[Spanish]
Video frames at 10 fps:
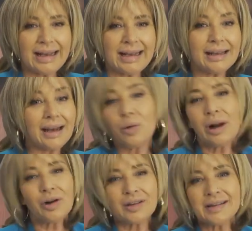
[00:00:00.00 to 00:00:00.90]
Y las
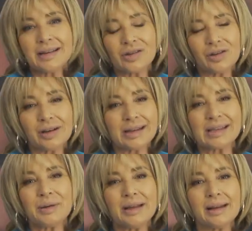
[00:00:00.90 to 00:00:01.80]
buenas noticias son
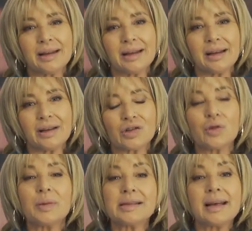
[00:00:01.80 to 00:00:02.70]
recibir eh, sus
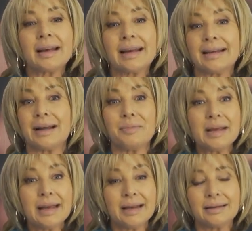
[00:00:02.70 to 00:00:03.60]
mensajes que están
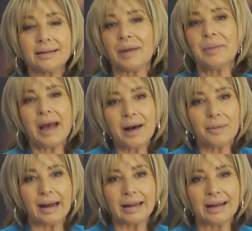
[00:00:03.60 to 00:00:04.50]
bien, que me
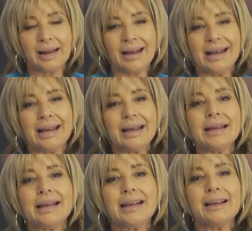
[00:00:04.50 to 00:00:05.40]
aman
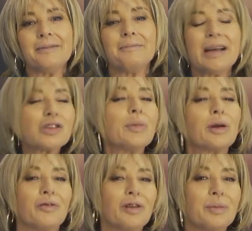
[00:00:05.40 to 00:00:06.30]
y eso me
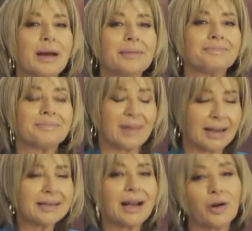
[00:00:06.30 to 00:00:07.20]
confirma que
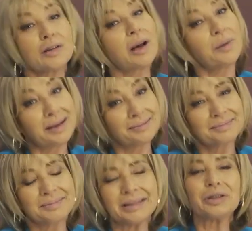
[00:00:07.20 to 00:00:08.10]
hice las cosas bien
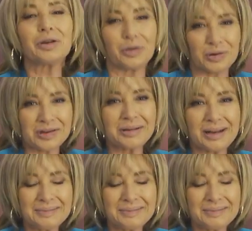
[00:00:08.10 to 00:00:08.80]
dentro de lo posible.